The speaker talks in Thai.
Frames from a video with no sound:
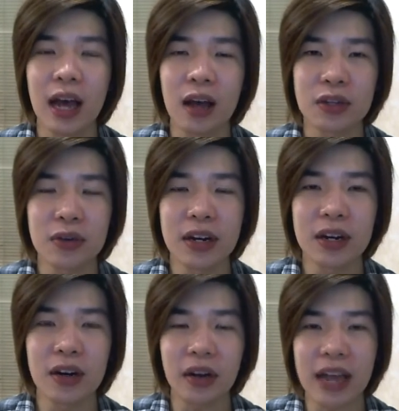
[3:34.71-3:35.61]
ช่วยใน
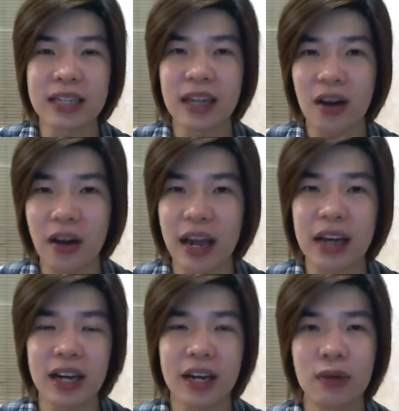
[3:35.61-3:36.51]
เรื่องของการชะลอกา
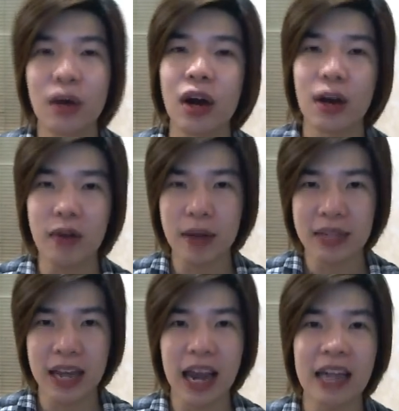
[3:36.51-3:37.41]
รเกิดริ้วรอย และความ
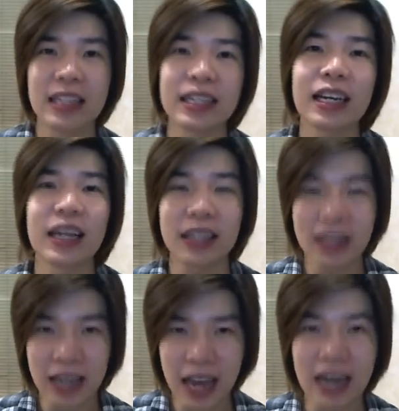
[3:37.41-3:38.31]
เสียหายที่จะเกิด
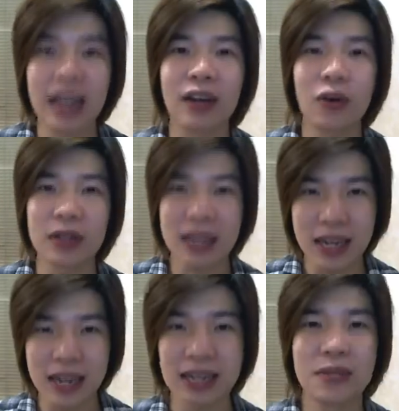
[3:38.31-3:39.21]
ขึ้นในอนาคตจะ
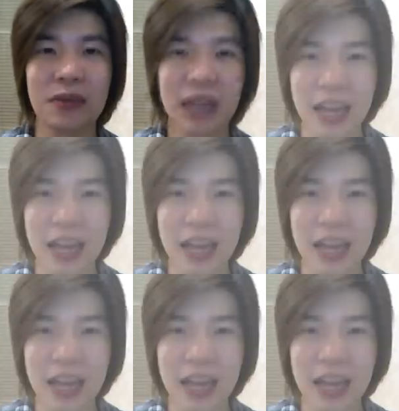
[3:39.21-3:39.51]
ดีที่สุดครั